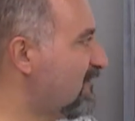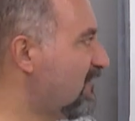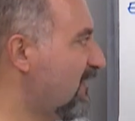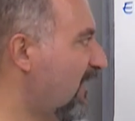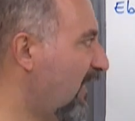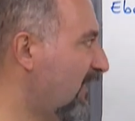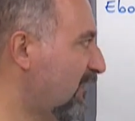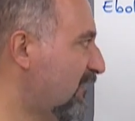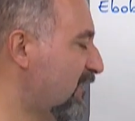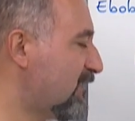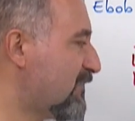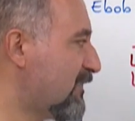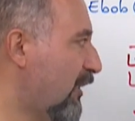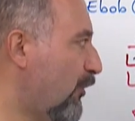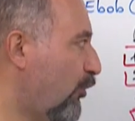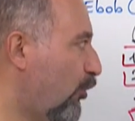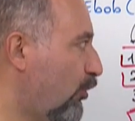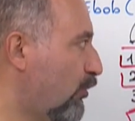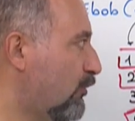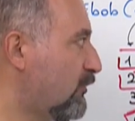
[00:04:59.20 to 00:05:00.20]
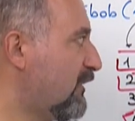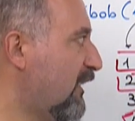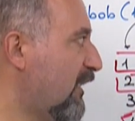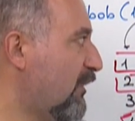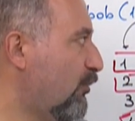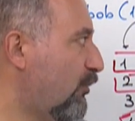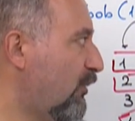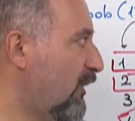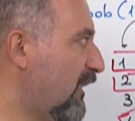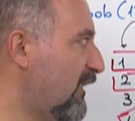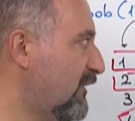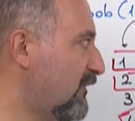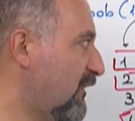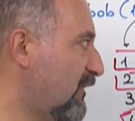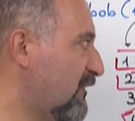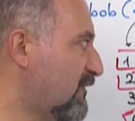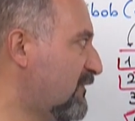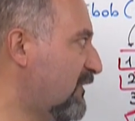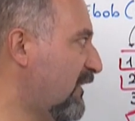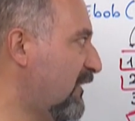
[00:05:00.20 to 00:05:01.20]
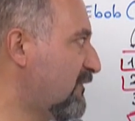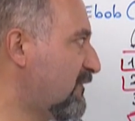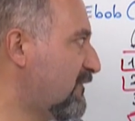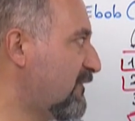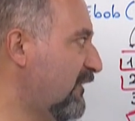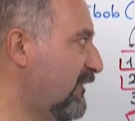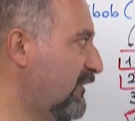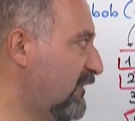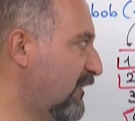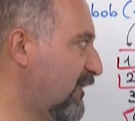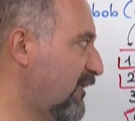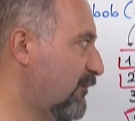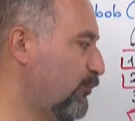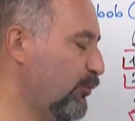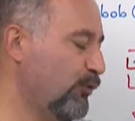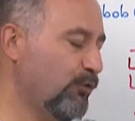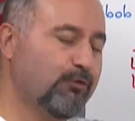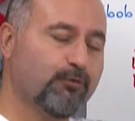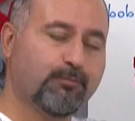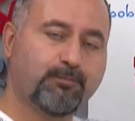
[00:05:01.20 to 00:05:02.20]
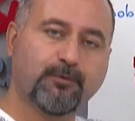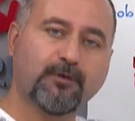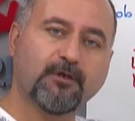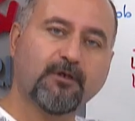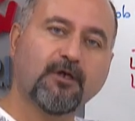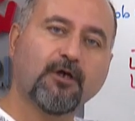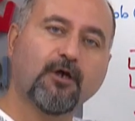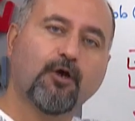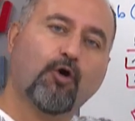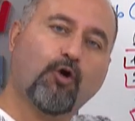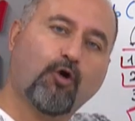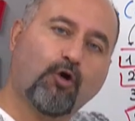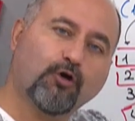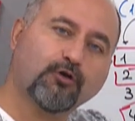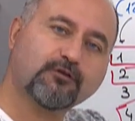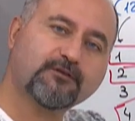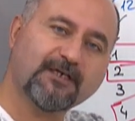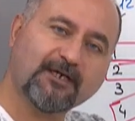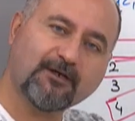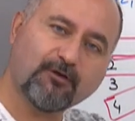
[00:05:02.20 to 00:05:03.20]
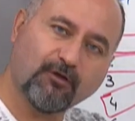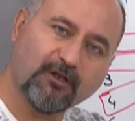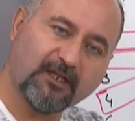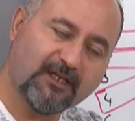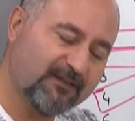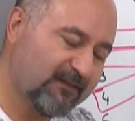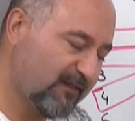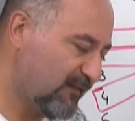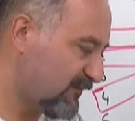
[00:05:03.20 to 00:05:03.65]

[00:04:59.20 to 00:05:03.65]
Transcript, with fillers: sadece ortak olan asal sayılara bölüp ortak olan